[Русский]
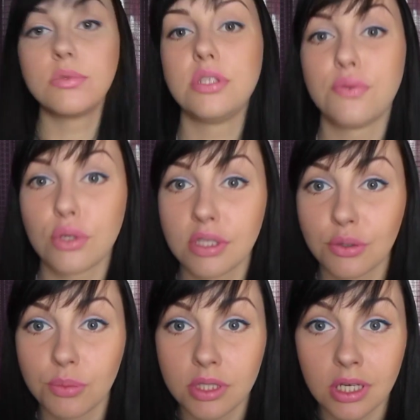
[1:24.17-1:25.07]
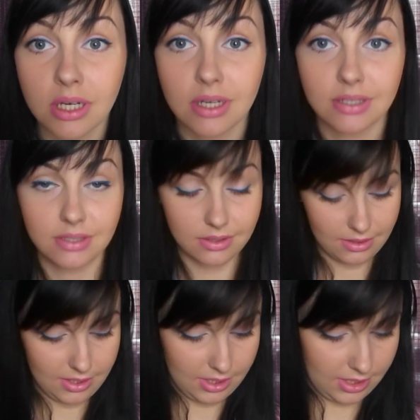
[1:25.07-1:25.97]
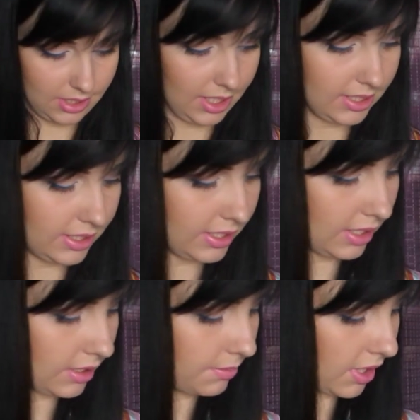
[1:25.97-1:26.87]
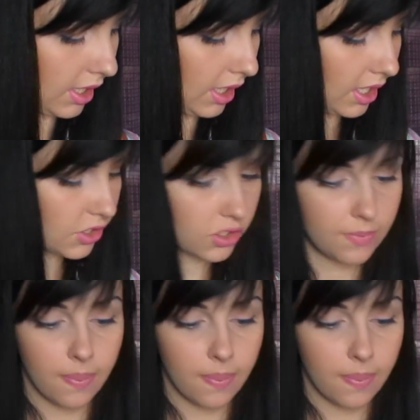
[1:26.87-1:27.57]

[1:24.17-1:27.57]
Сегодня у меня с ней сделан макияж.